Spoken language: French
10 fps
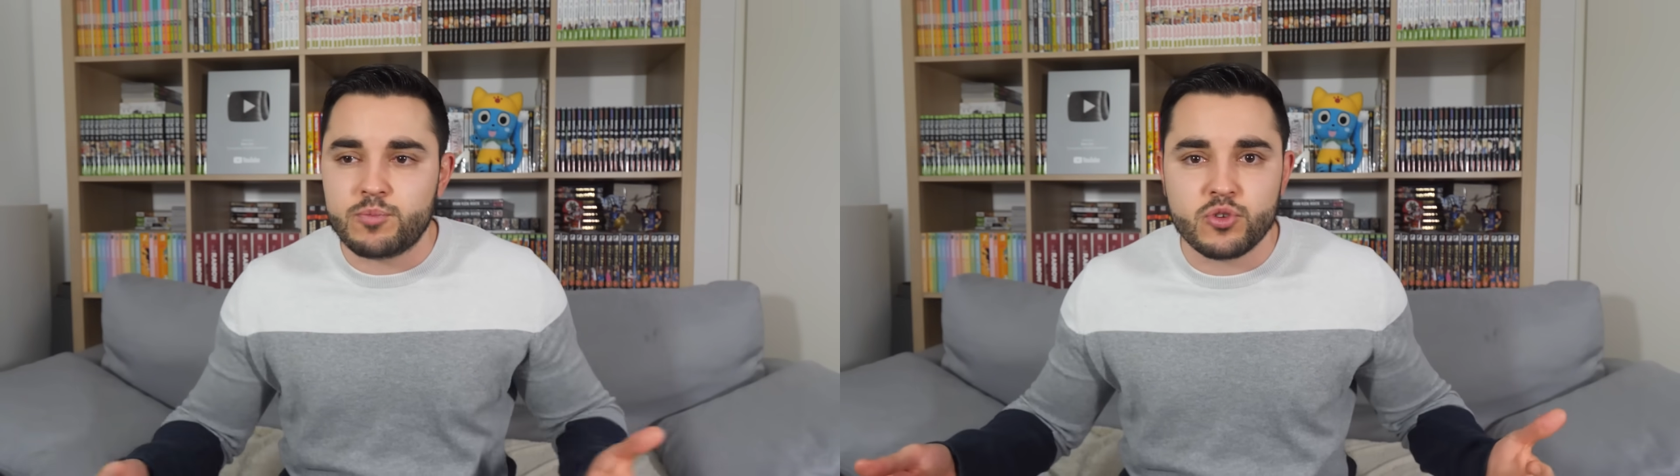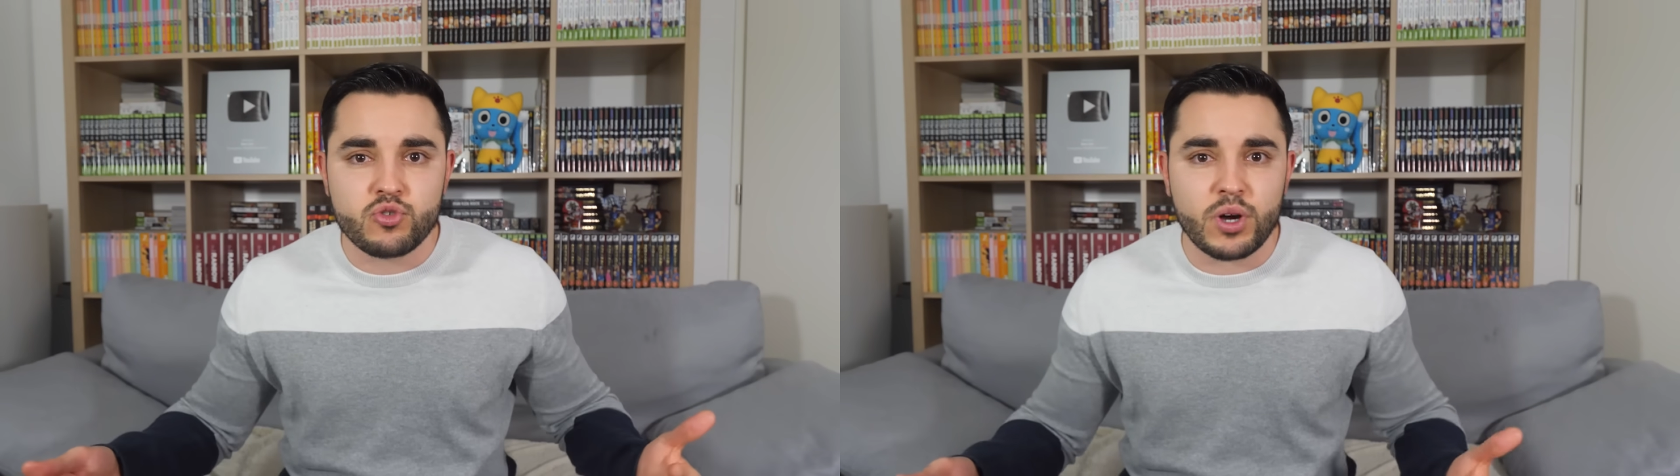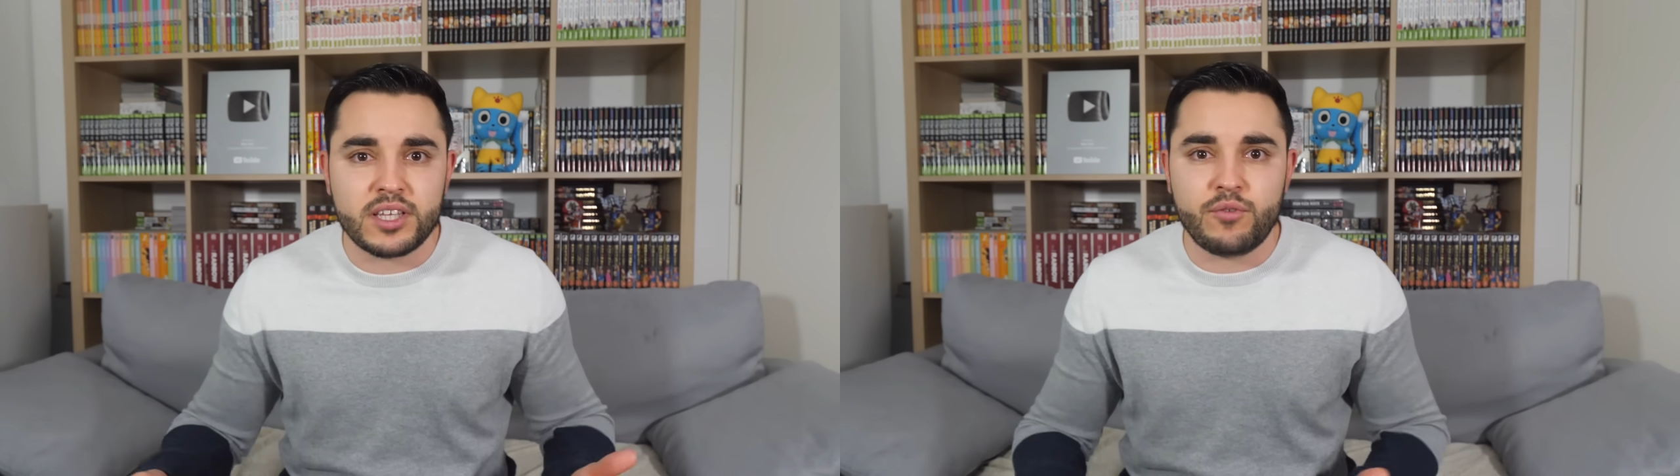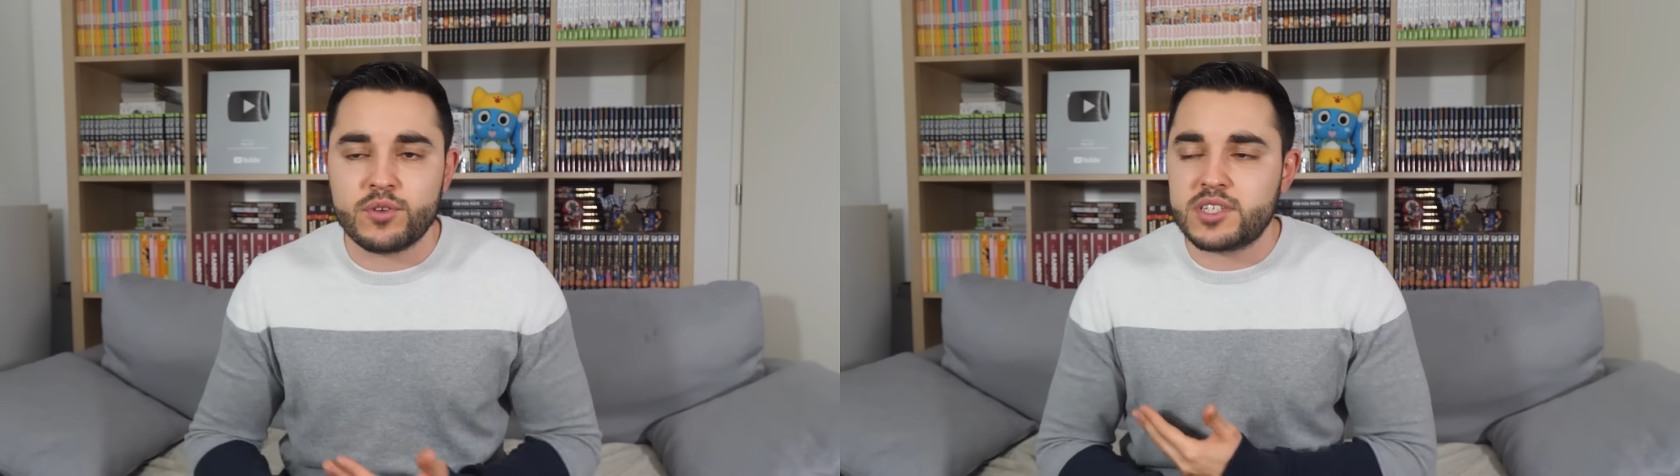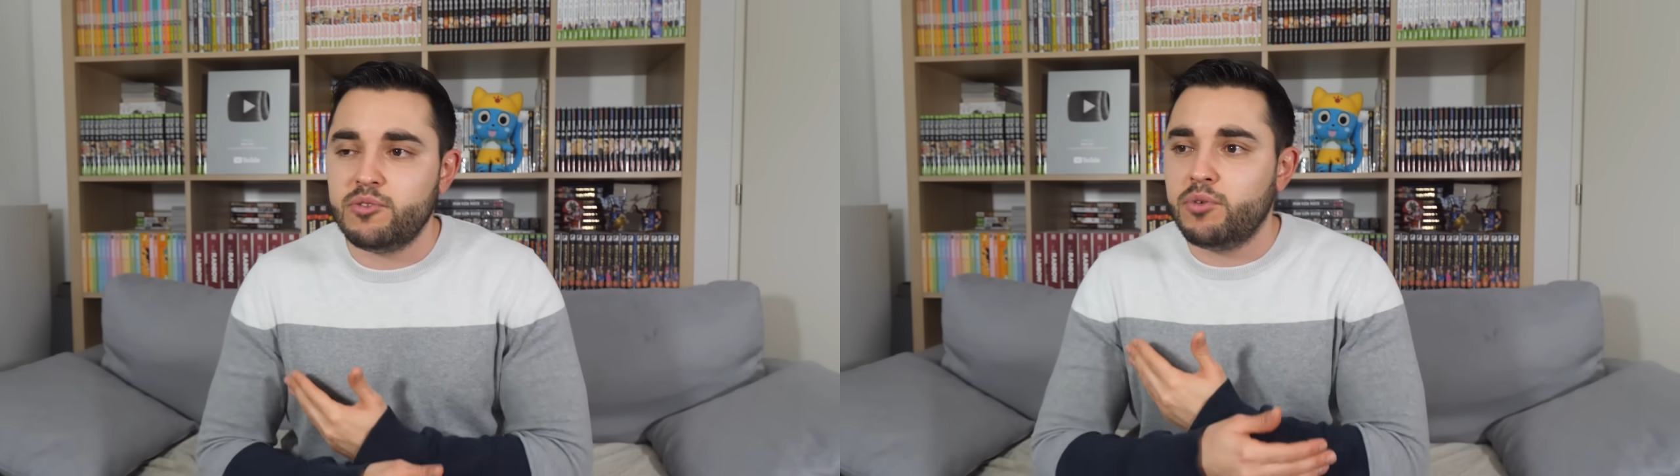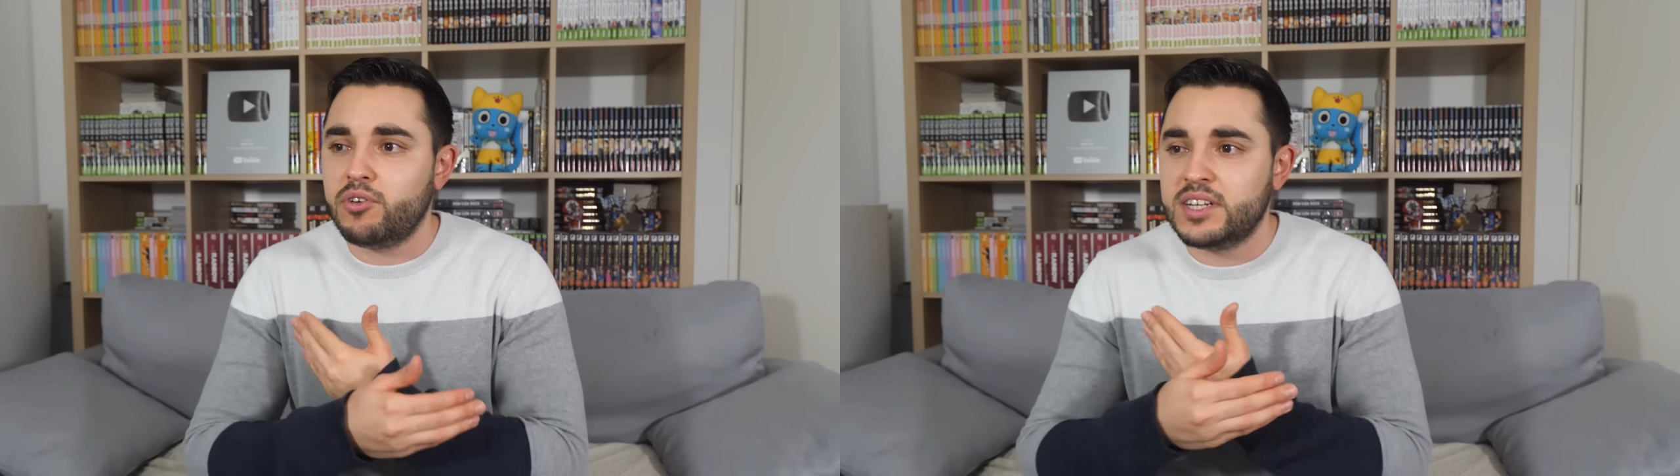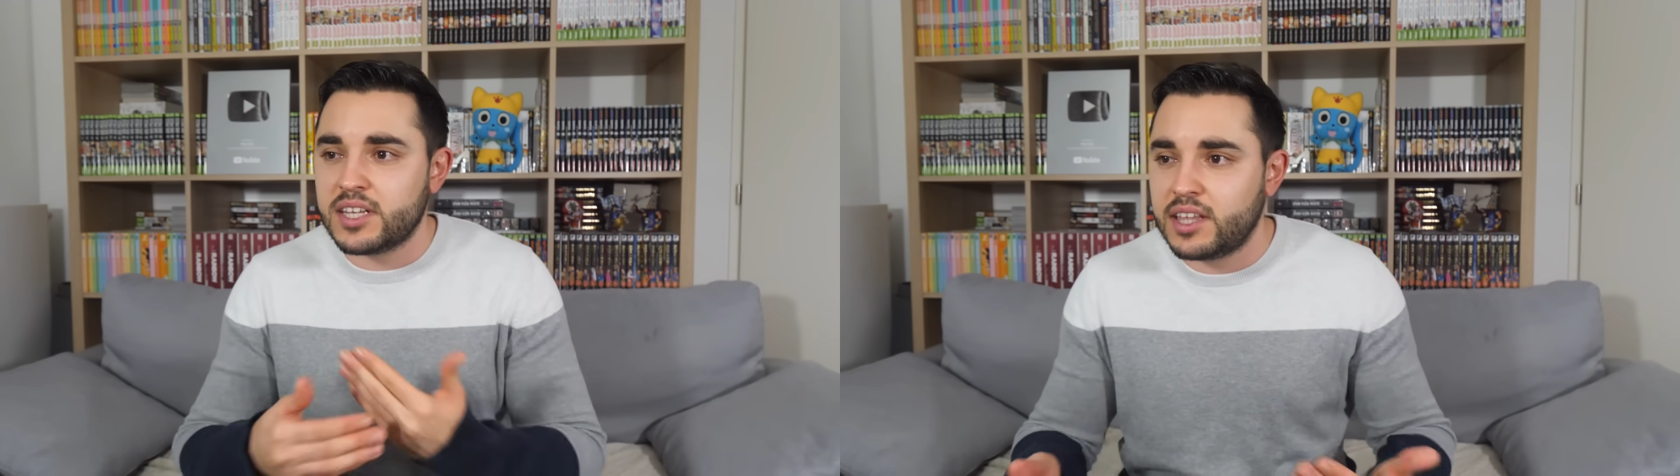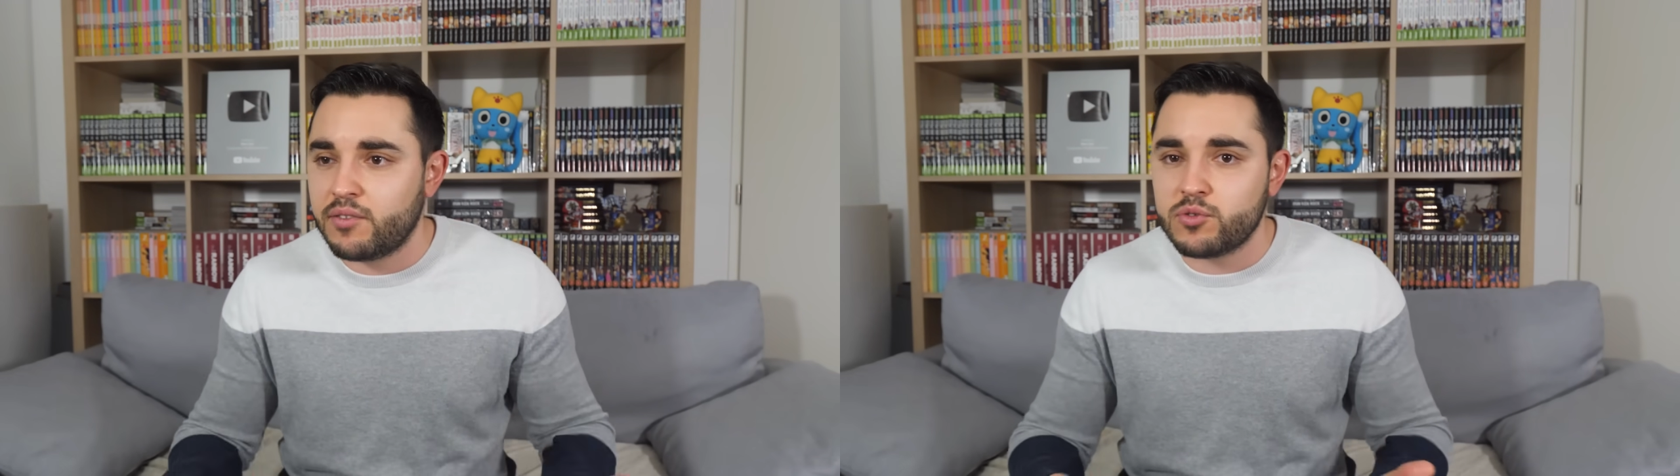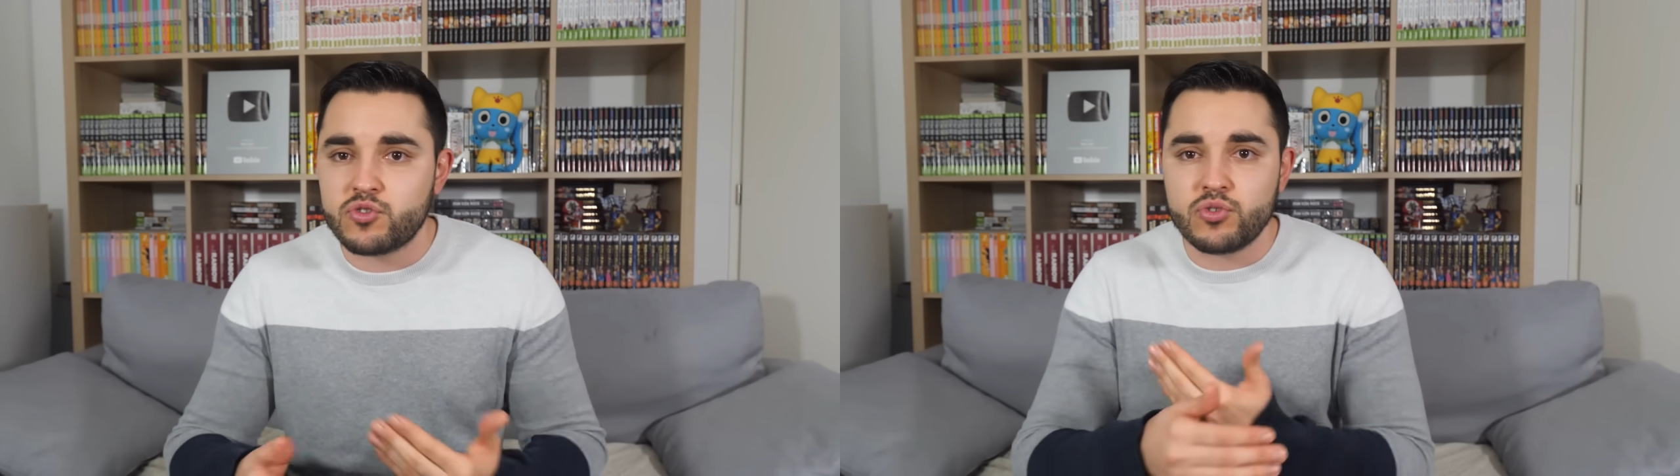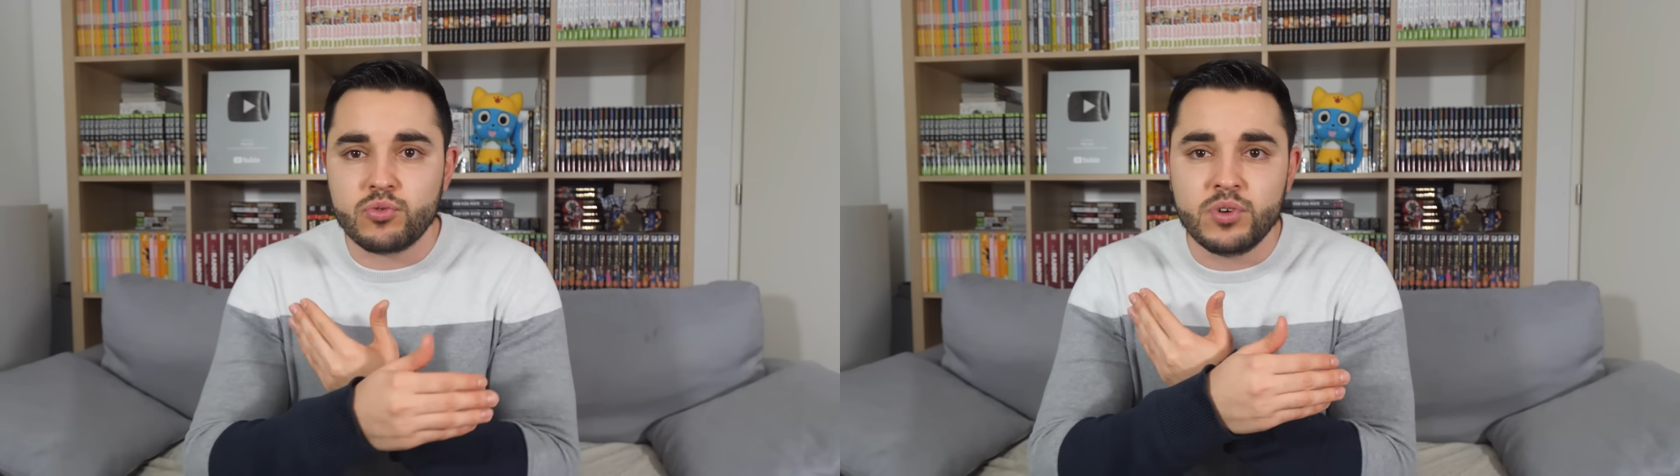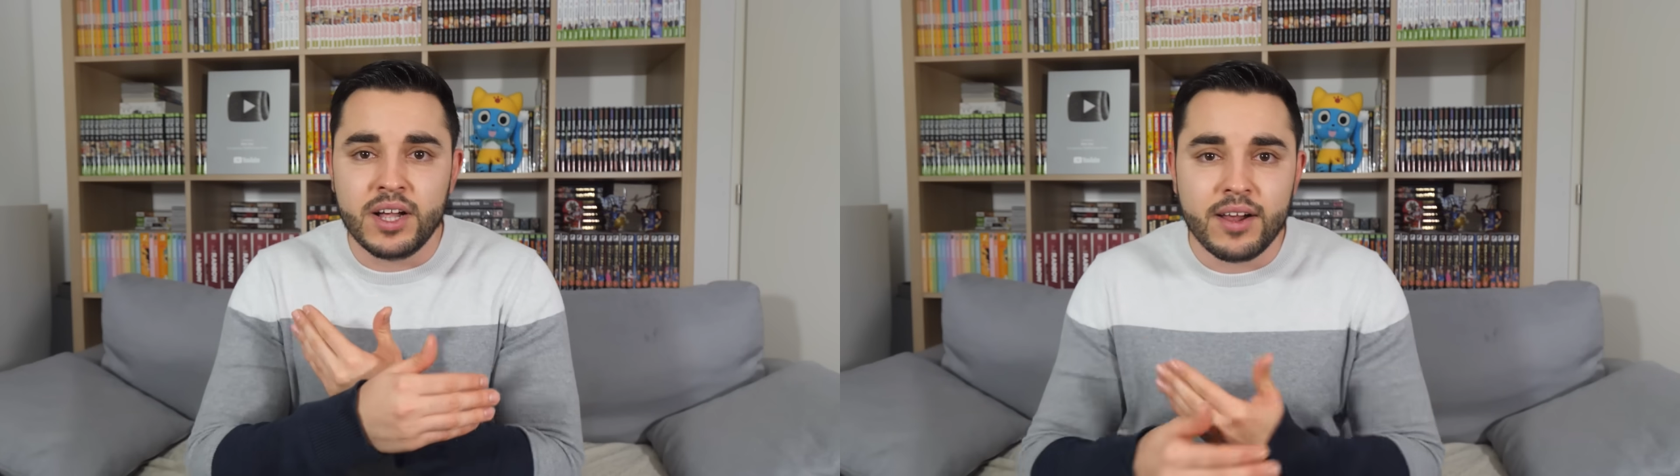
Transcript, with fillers: ce soir défensivement les interventions